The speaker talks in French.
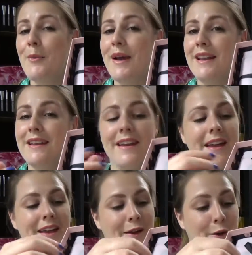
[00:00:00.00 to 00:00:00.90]
emballés
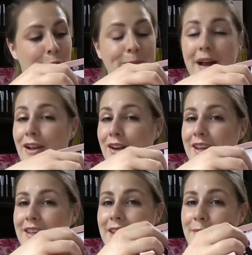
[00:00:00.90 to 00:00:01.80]
euh, par leur
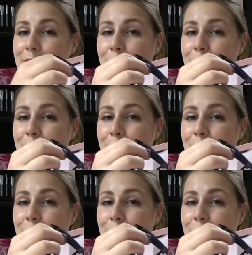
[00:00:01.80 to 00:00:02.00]
équipe.